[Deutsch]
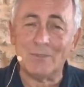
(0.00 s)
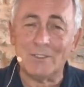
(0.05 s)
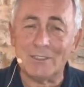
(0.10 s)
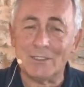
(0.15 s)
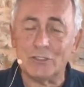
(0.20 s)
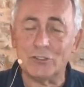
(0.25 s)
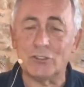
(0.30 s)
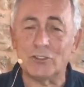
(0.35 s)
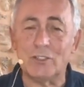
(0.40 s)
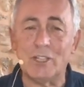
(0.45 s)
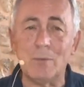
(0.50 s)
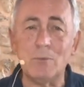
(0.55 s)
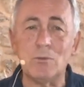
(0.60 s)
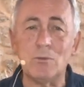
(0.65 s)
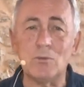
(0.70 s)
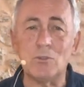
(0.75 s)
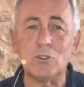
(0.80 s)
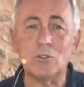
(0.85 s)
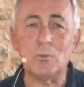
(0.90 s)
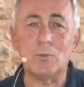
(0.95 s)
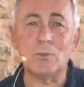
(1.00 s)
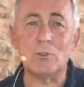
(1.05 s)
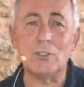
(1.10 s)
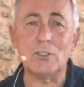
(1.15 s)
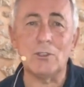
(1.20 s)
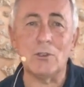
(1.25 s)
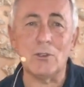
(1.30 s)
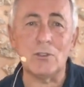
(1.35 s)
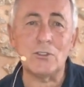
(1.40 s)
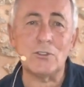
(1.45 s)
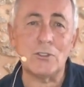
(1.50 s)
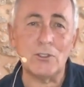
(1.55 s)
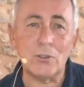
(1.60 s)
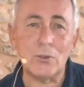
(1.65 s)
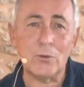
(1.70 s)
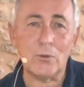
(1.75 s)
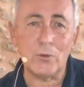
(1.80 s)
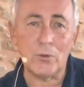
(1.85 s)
weil es stammt ursprünglich aus der